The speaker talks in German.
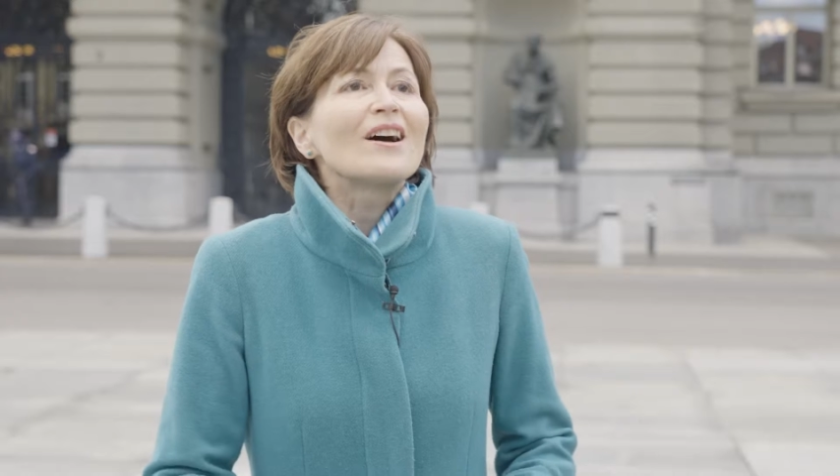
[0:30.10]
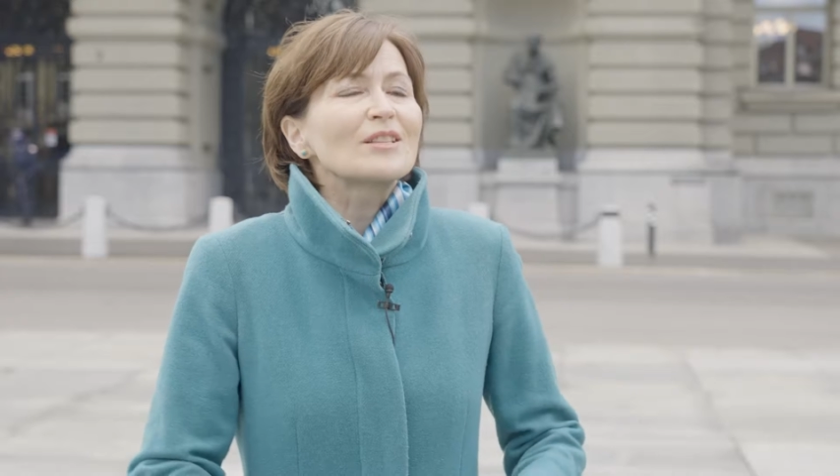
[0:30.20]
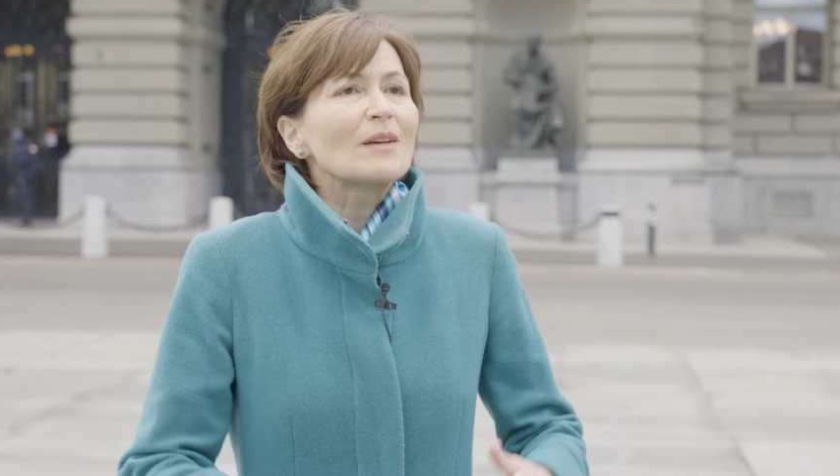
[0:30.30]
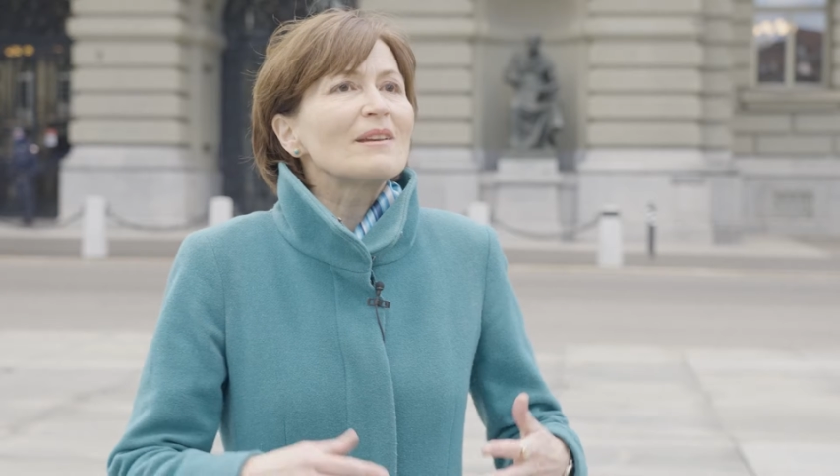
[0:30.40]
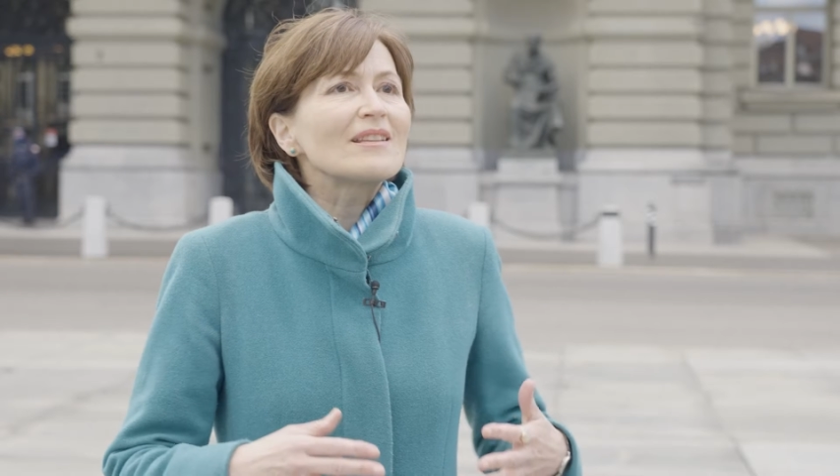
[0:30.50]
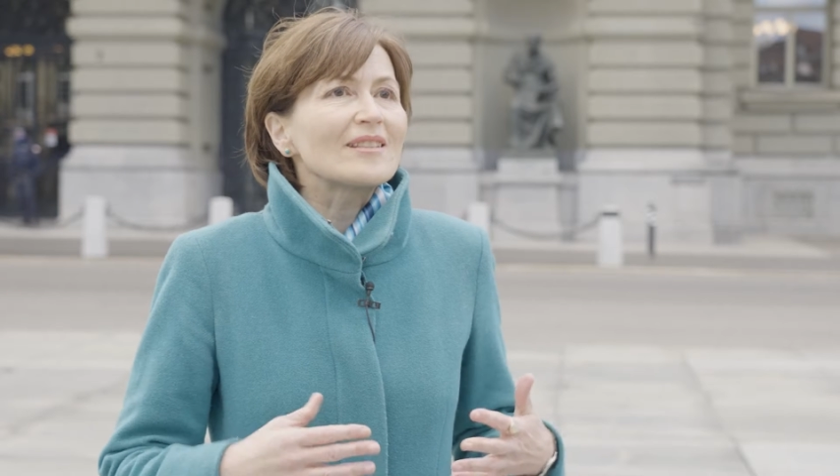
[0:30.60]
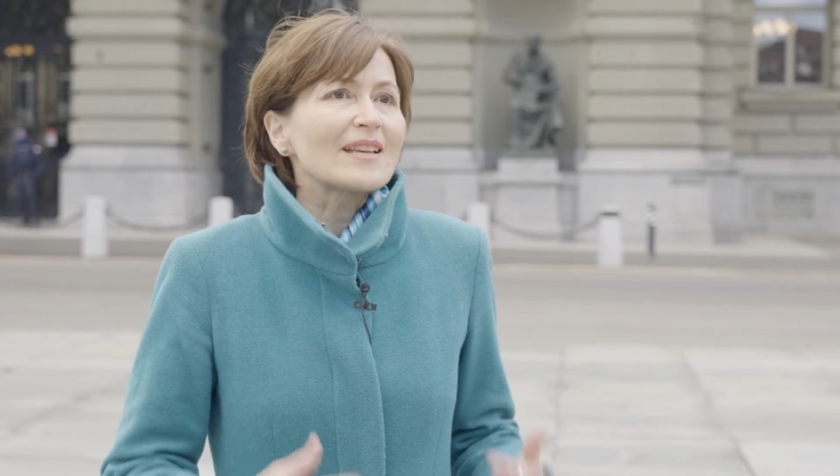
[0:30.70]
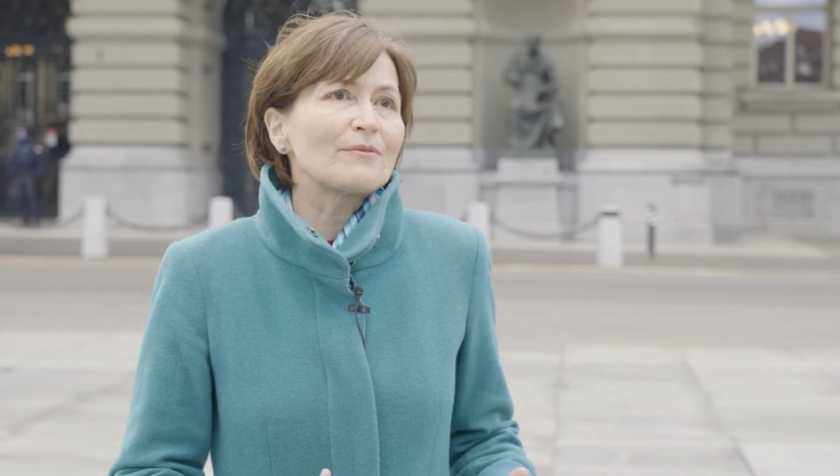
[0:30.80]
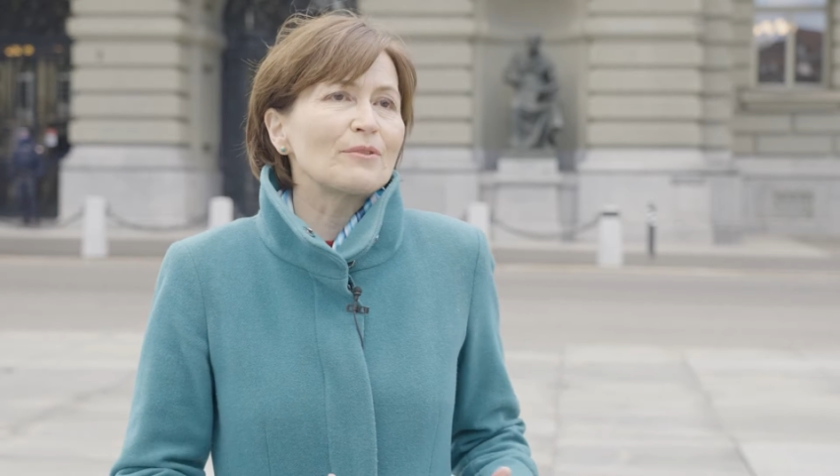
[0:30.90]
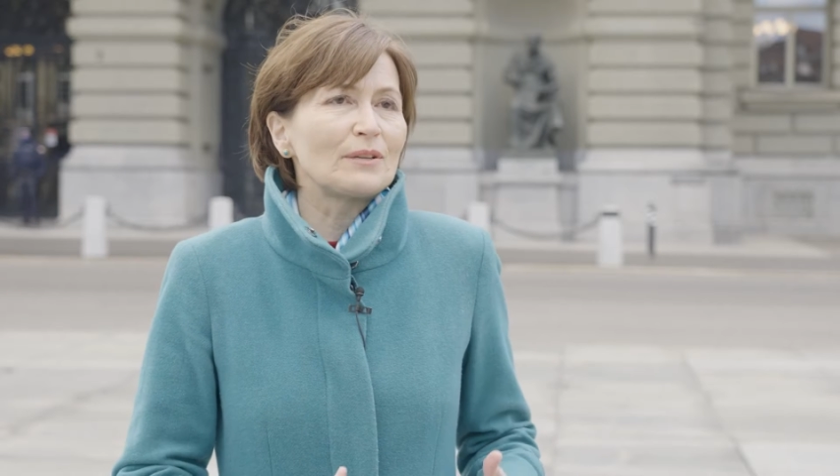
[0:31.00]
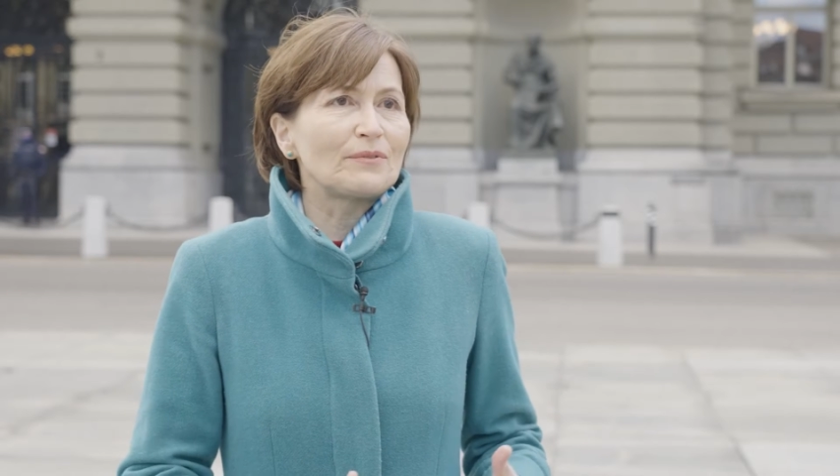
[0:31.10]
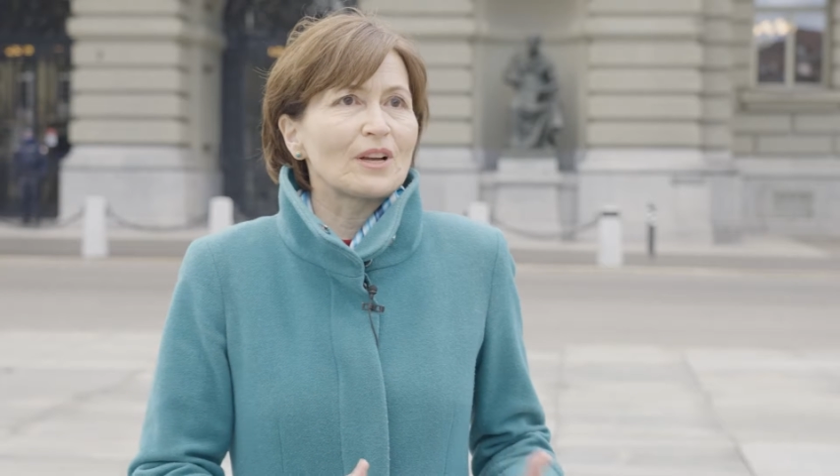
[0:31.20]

Also ich habe mich jetzt sehr für die